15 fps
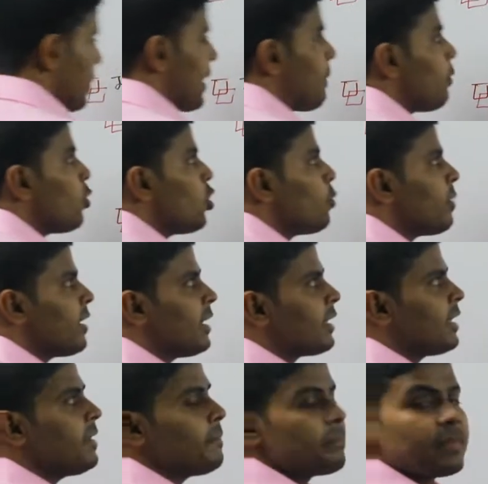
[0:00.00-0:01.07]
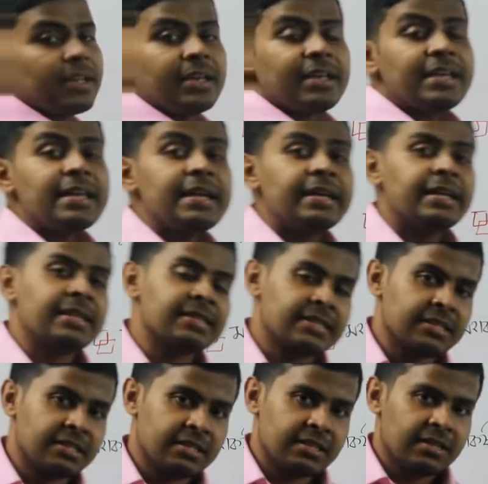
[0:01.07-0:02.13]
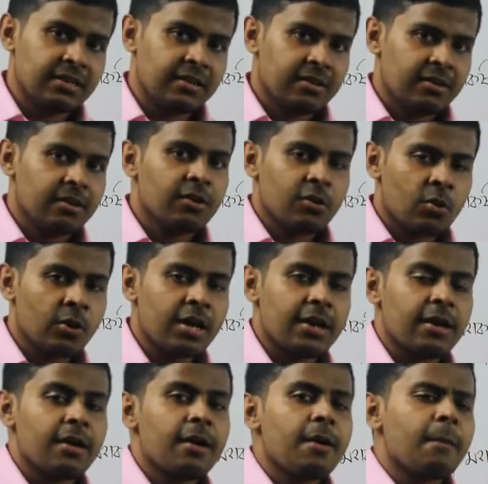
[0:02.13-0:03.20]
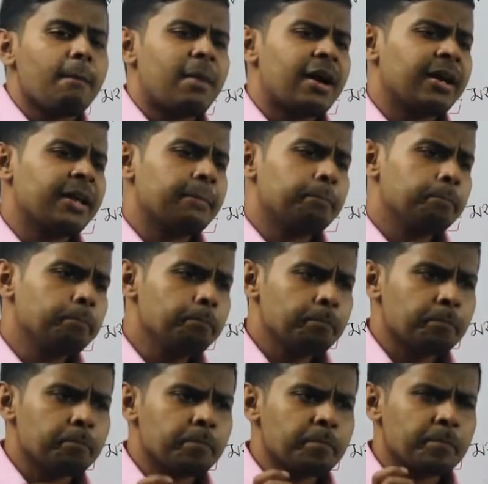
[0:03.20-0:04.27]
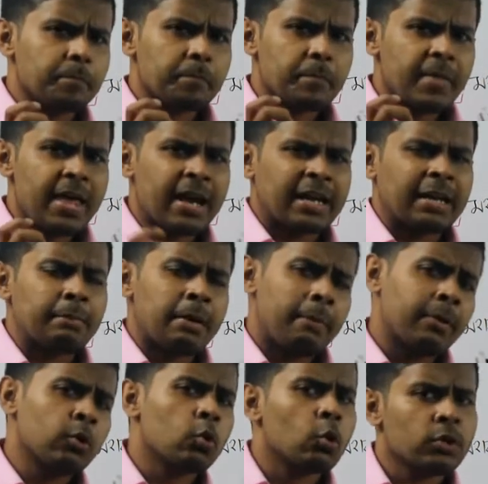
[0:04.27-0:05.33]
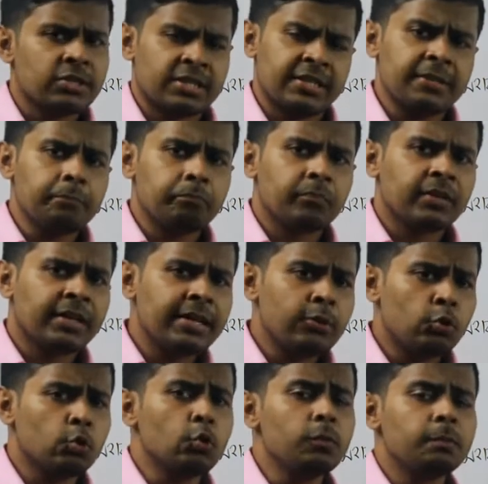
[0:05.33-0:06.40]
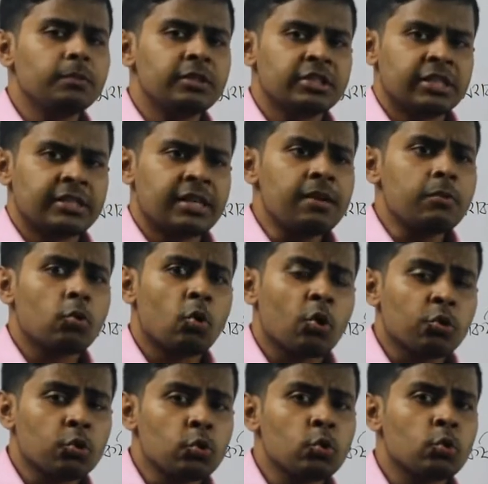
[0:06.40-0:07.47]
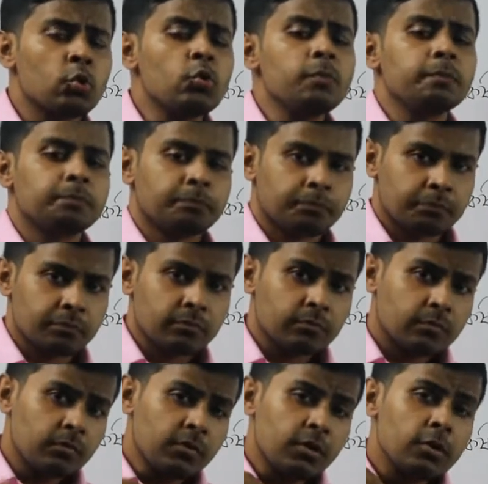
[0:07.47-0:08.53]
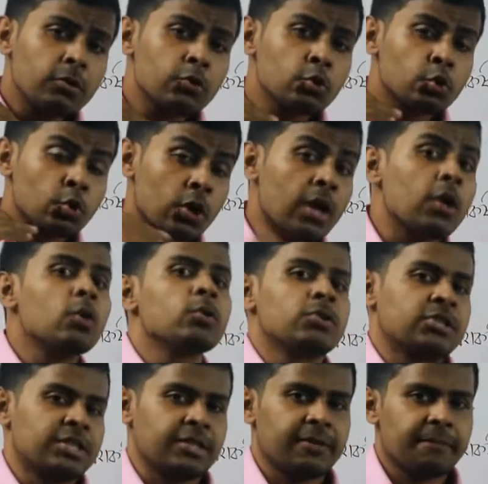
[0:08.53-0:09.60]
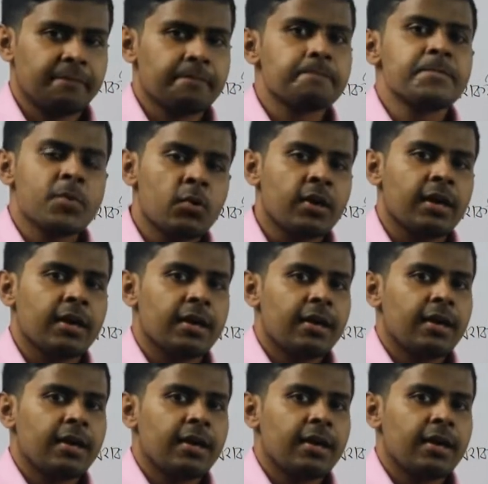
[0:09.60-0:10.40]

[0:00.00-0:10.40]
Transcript: প্রাবল্য মানে কি ইনটেনসিটি ওকে মানে একটা ব্যাপার ঘটছে কিন্তু সেটা কতটুকু জোরালো হচ্ছে ওকে